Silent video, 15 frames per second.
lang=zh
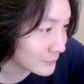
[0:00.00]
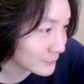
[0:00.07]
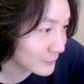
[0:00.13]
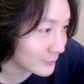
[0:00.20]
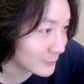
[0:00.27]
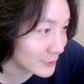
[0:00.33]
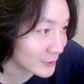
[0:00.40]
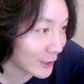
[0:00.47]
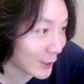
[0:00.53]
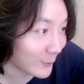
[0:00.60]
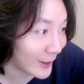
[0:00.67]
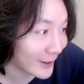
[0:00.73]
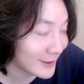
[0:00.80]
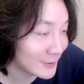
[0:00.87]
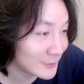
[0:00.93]
不知道吧？
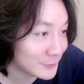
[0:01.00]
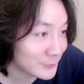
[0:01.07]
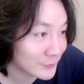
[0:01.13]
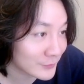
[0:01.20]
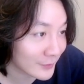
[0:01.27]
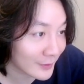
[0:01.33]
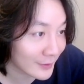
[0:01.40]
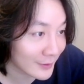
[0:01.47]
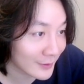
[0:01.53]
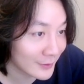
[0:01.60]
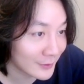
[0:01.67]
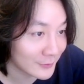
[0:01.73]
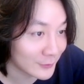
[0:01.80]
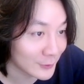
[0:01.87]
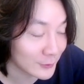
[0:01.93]

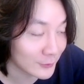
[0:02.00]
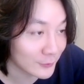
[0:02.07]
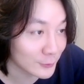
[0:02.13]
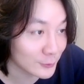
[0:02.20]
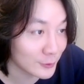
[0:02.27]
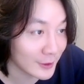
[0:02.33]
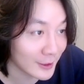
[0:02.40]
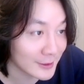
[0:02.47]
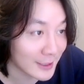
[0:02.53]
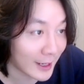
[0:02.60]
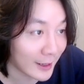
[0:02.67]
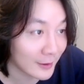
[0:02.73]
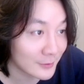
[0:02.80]
风风军也在。